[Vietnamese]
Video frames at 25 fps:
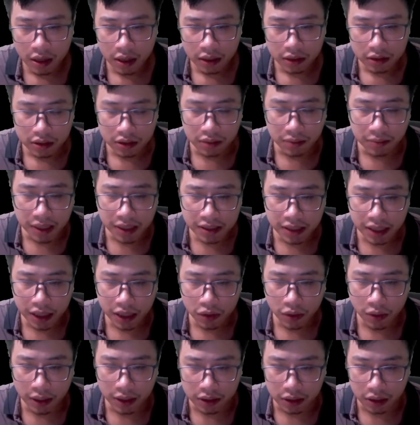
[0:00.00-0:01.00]
Một luồng khí
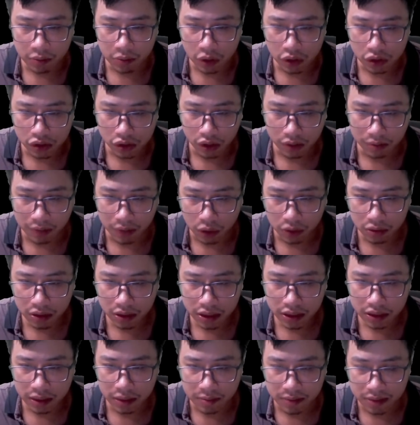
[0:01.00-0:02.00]
tức tang thương và cường
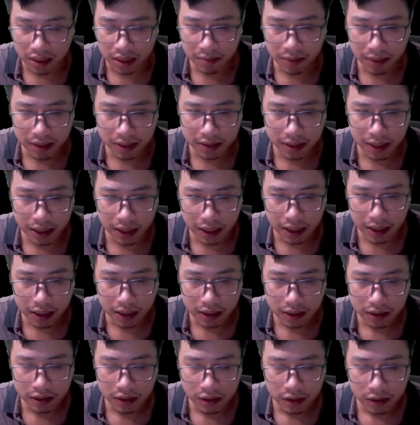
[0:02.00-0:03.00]
đại tới cực điểm mơ hồ
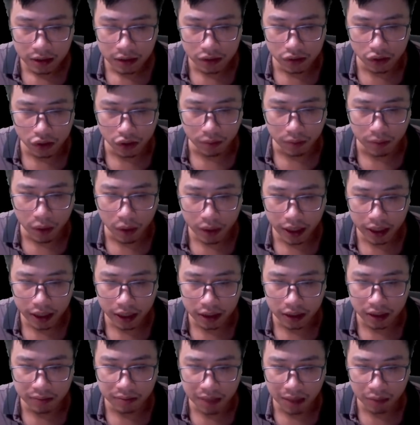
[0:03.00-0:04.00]
truyền tới.
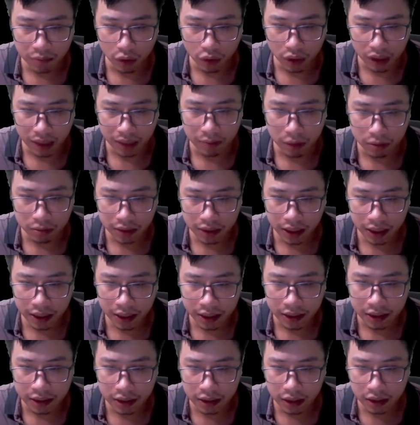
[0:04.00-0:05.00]
Khí tức